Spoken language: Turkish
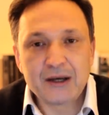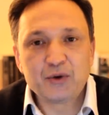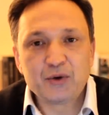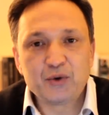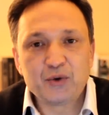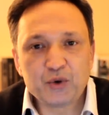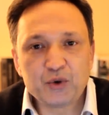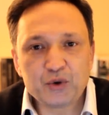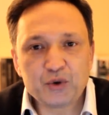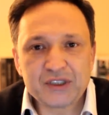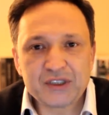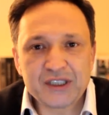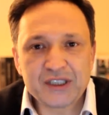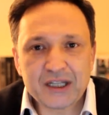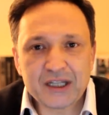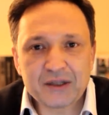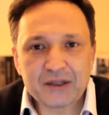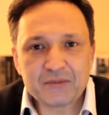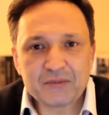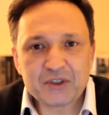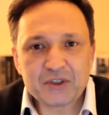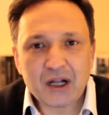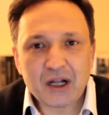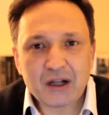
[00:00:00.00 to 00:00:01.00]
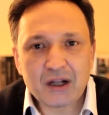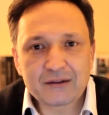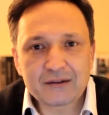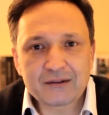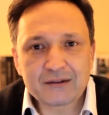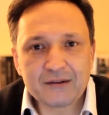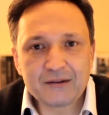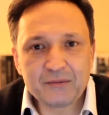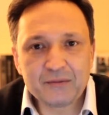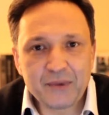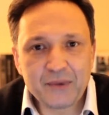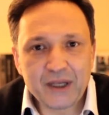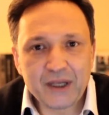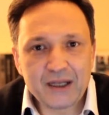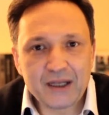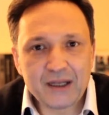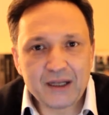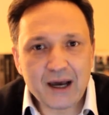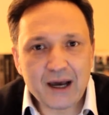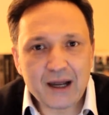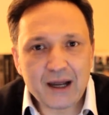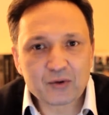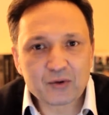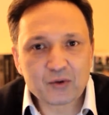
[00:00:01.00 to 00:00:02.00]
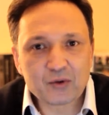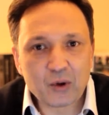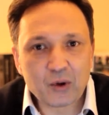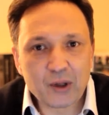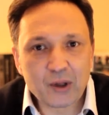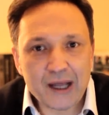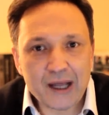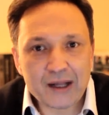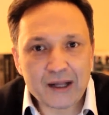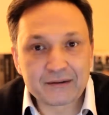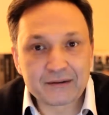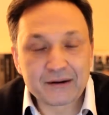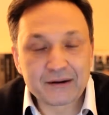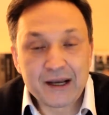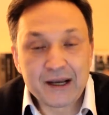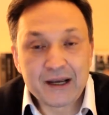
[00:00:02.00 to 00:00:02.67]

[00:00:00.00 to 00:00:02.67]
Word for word: 176 milyar dolar